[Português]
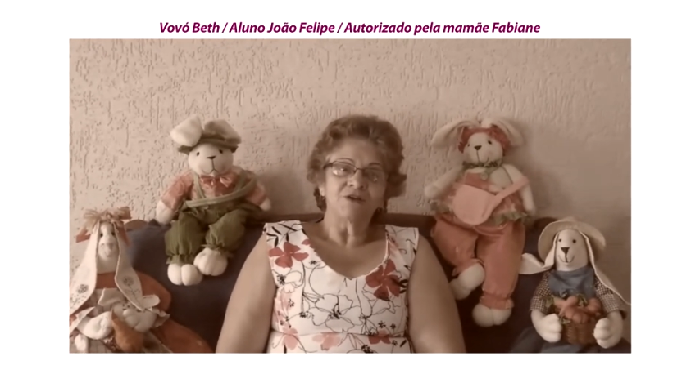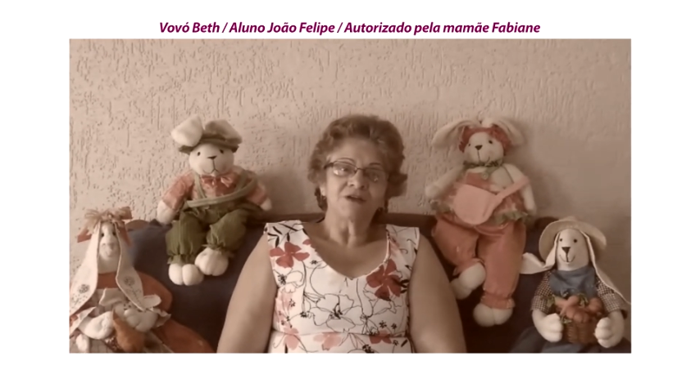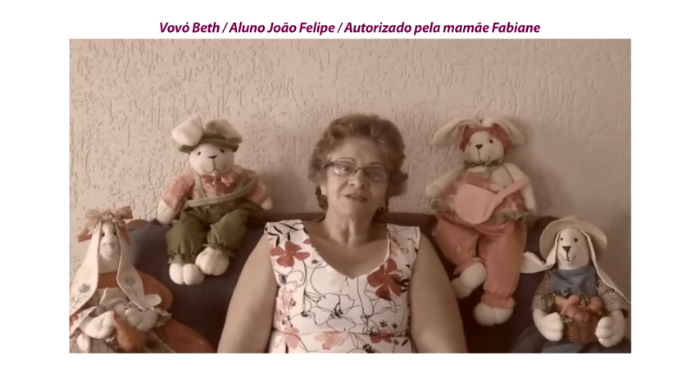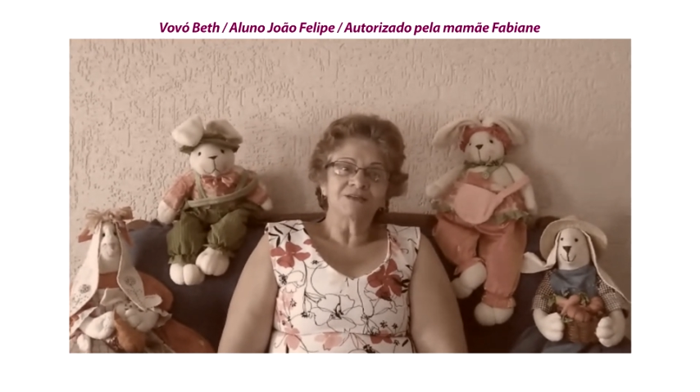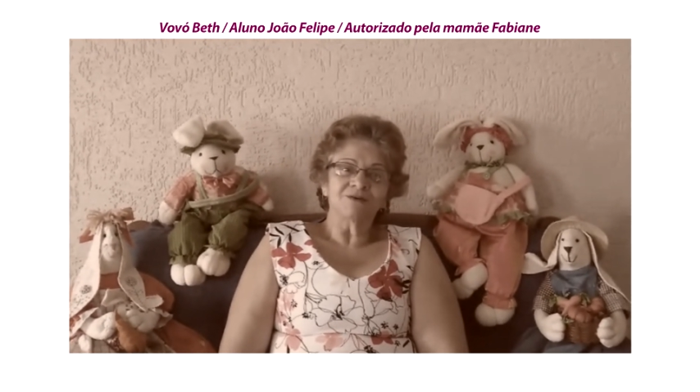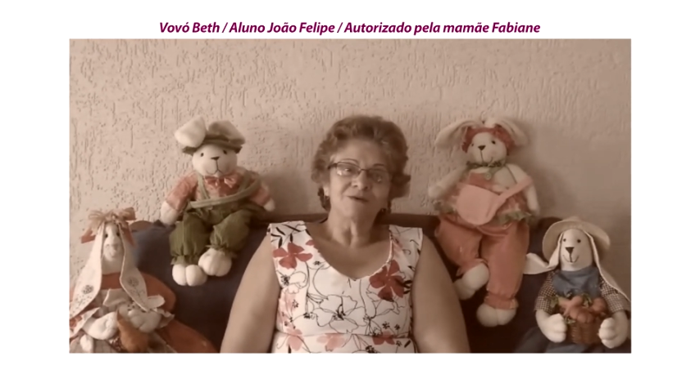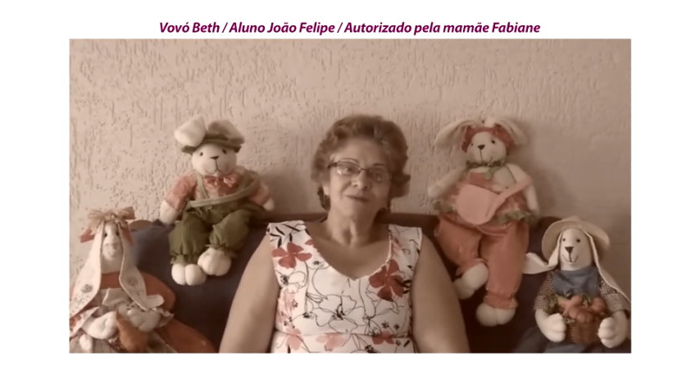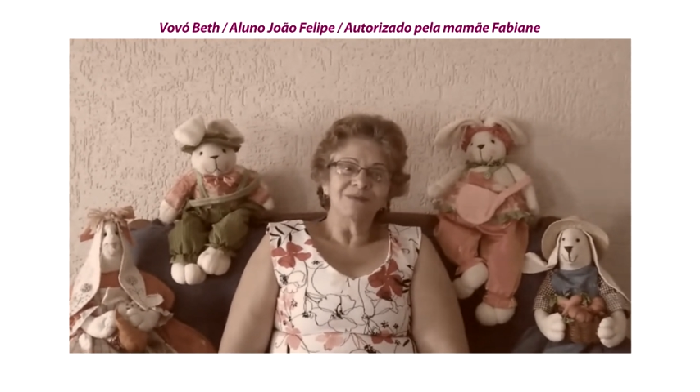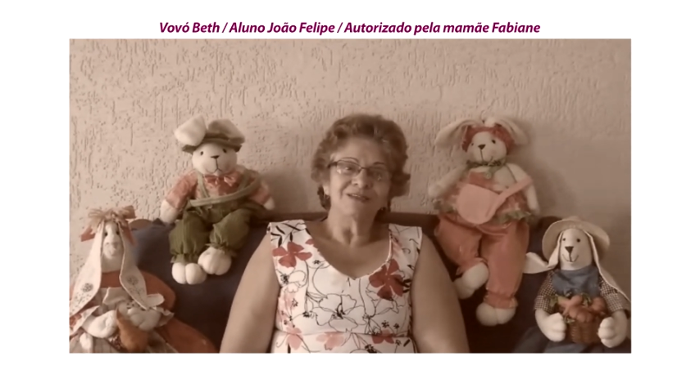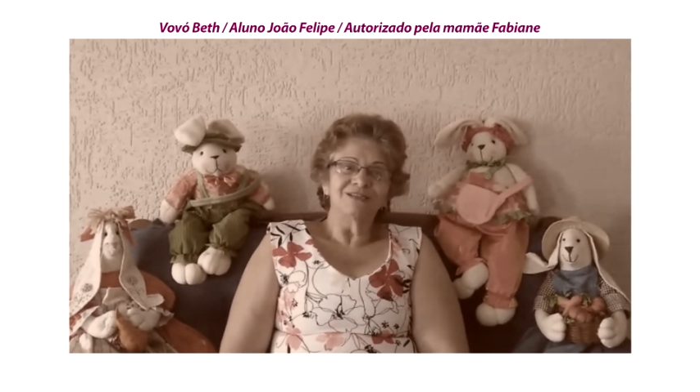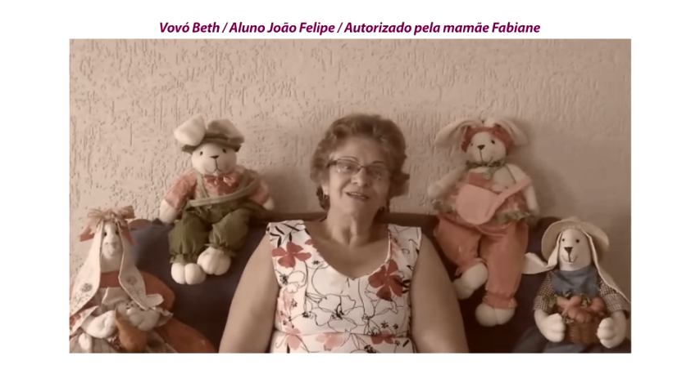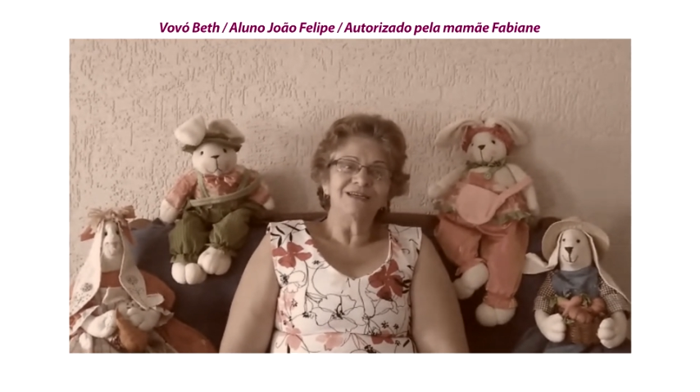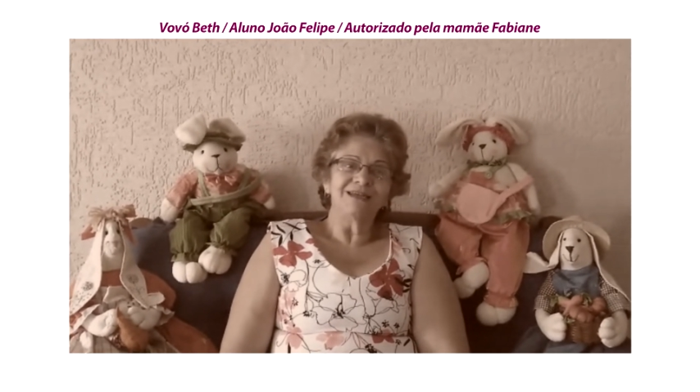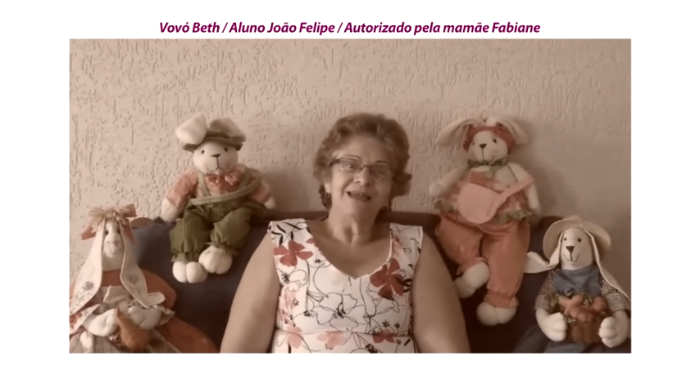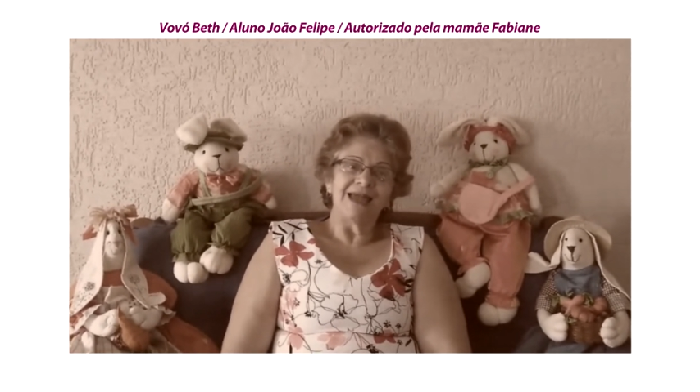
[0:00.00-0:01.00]
nossa
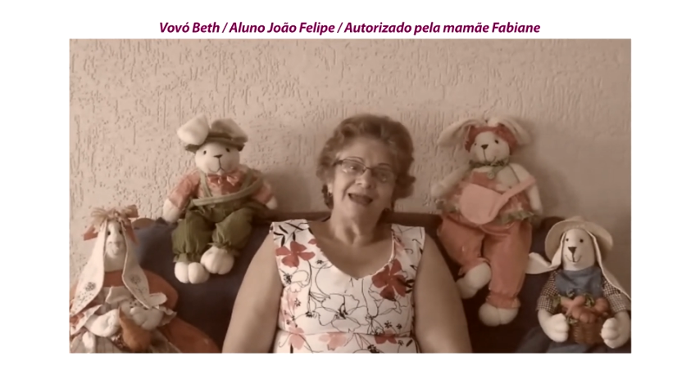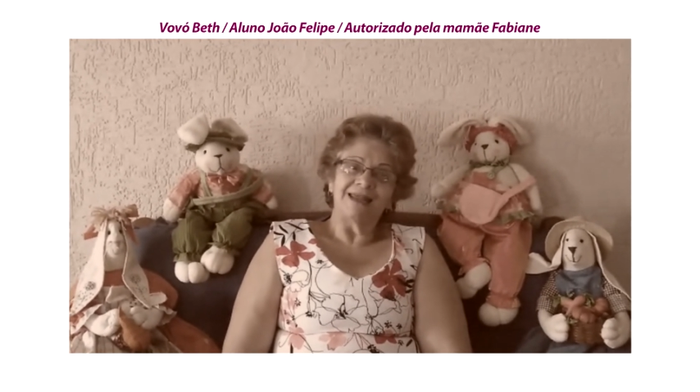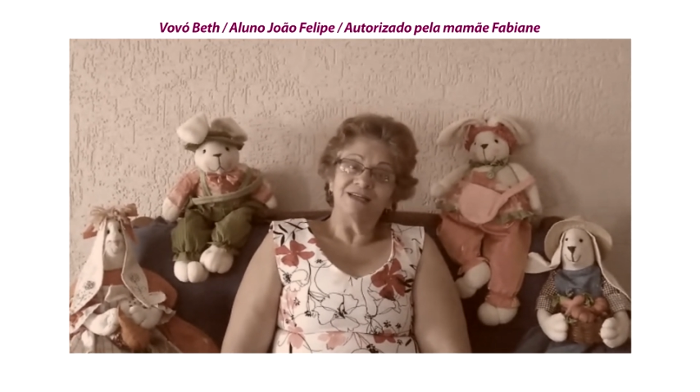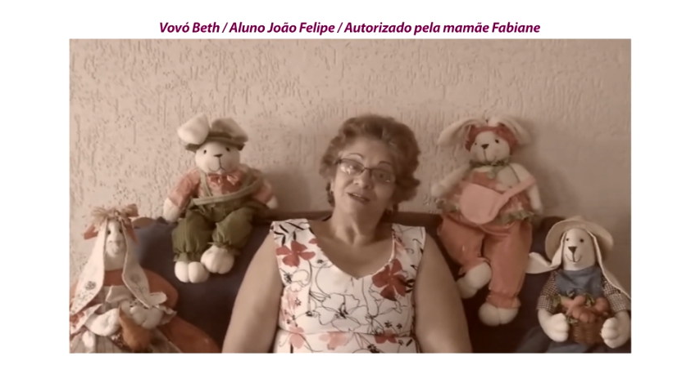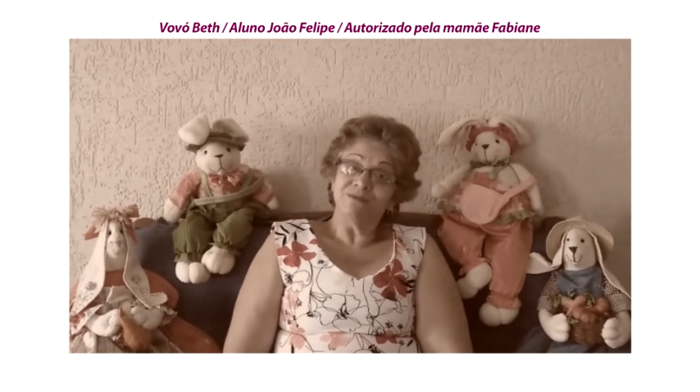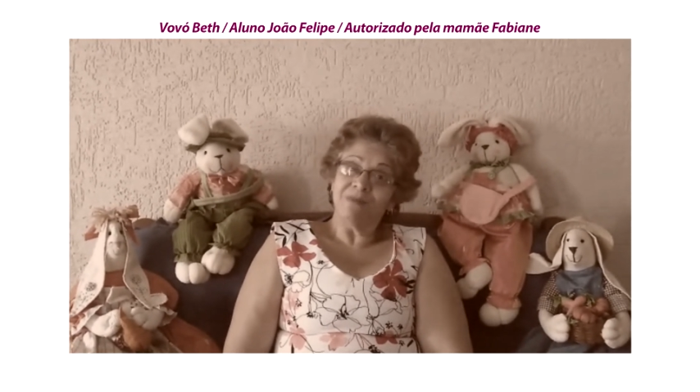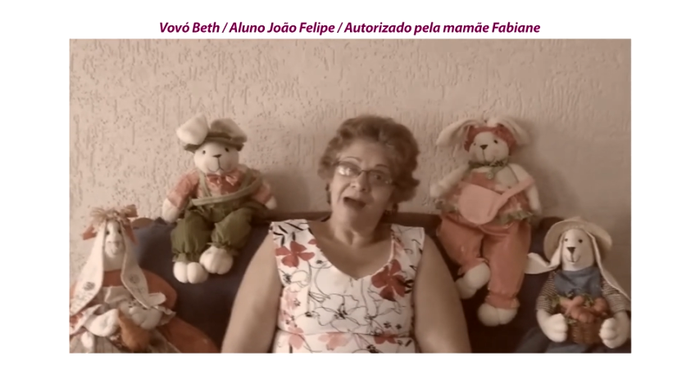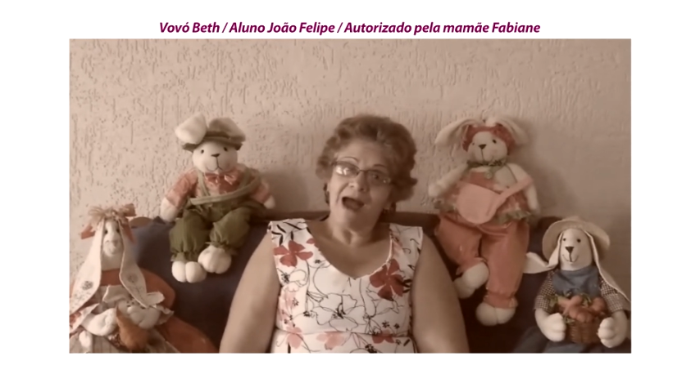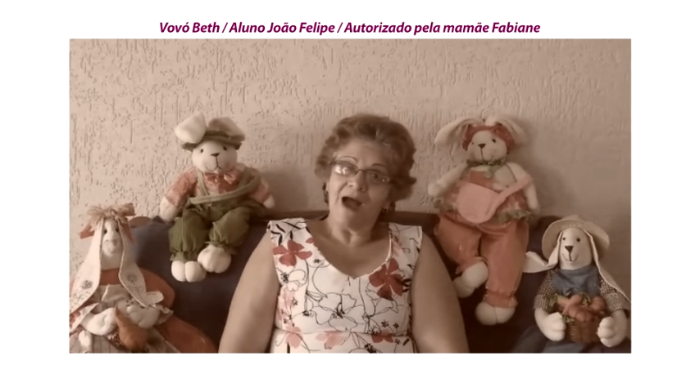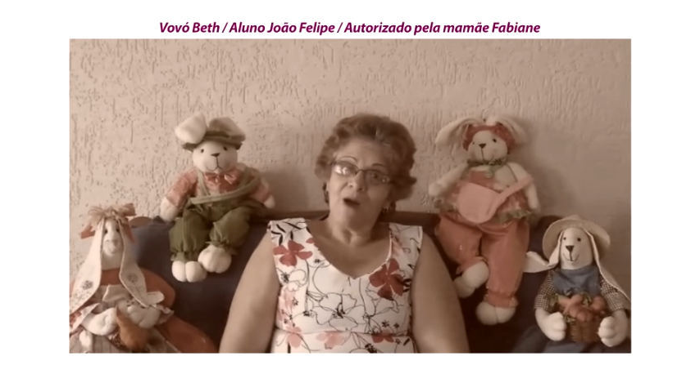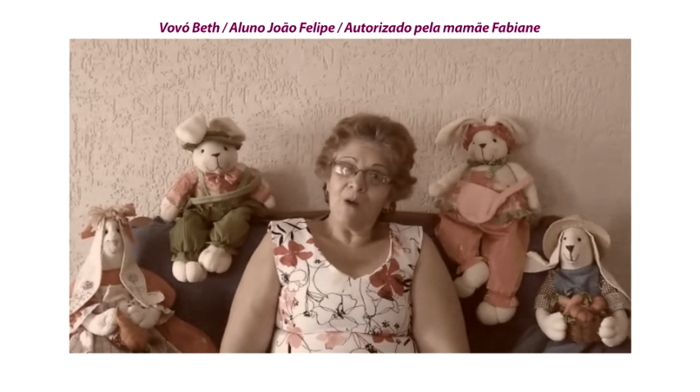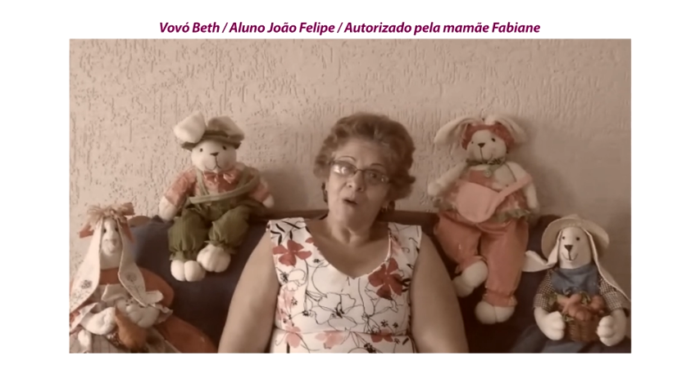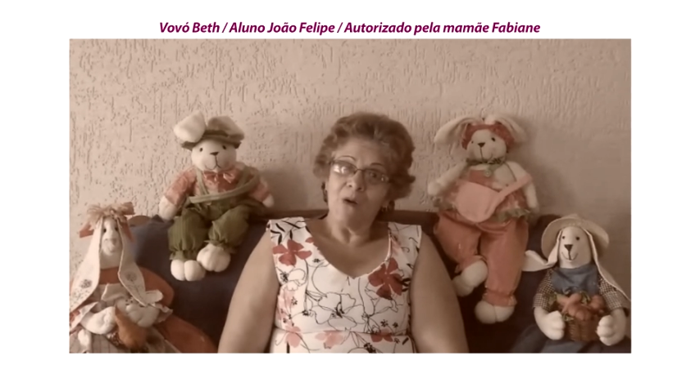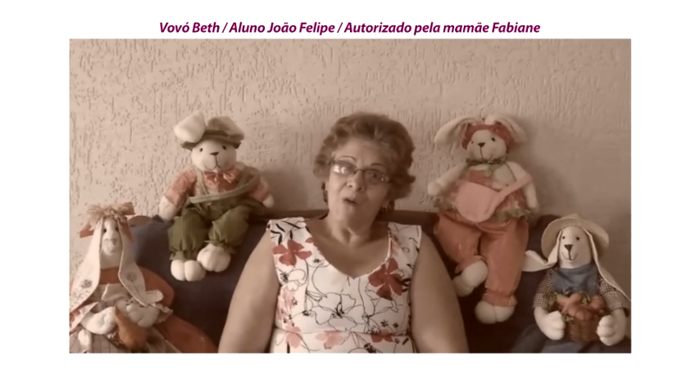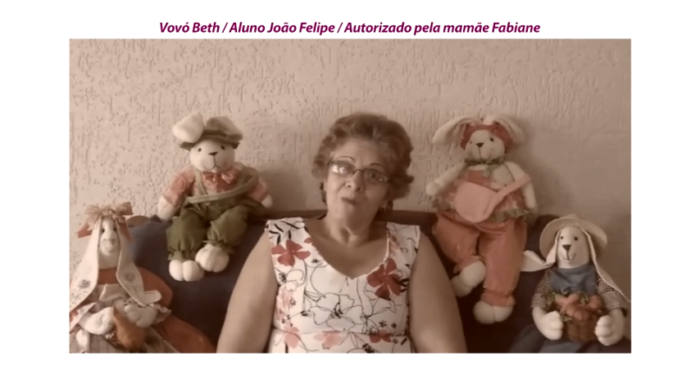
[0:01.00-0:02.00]
comidinha era de
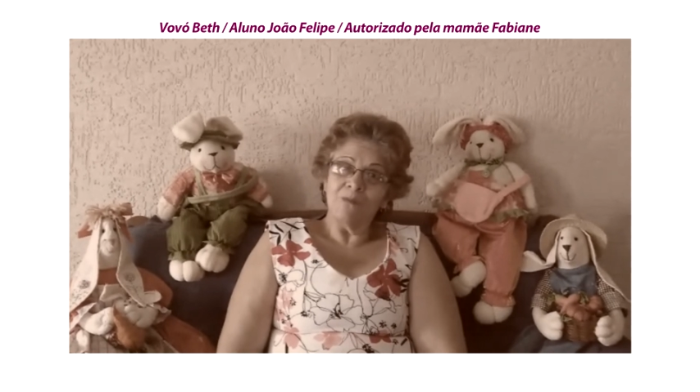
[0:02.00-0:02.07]
barro,